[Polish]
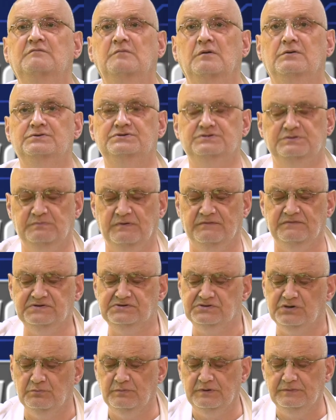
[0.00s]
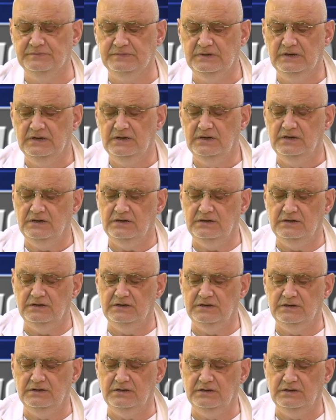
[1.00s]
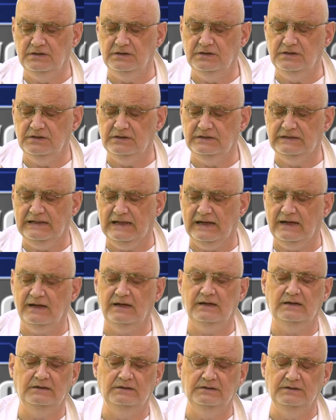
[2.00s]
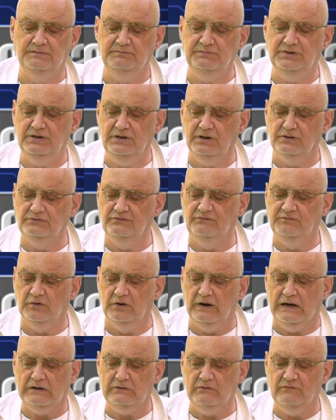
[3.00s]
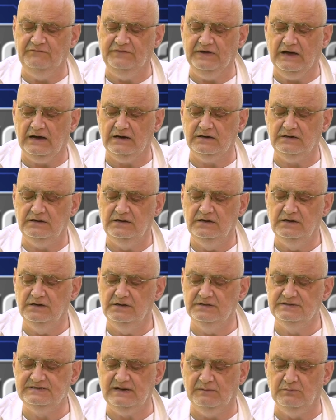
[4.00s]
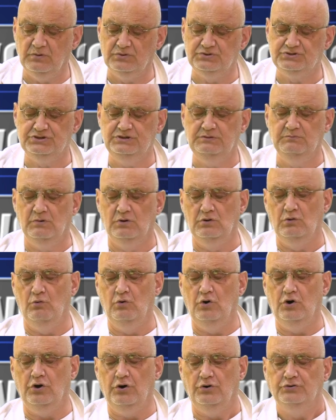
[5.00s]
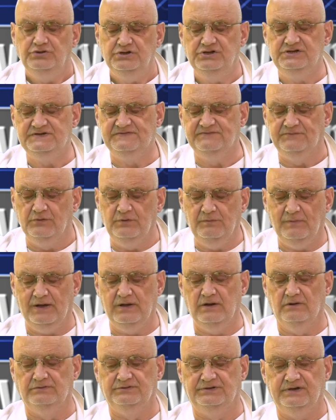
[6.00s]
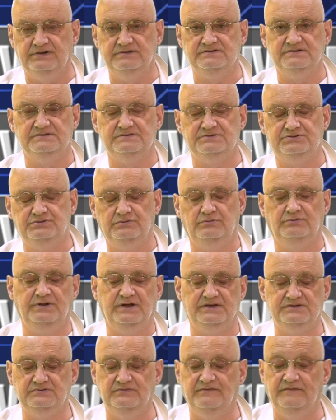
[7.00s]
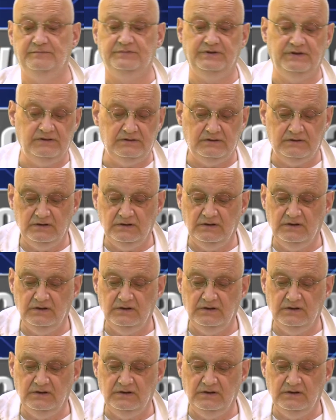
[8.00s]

wyborczy, powiedziałbym. Y, dla y, milionów Polaków, jak zamożni mogą chronić swój majątek, co zresztą od razu we mnie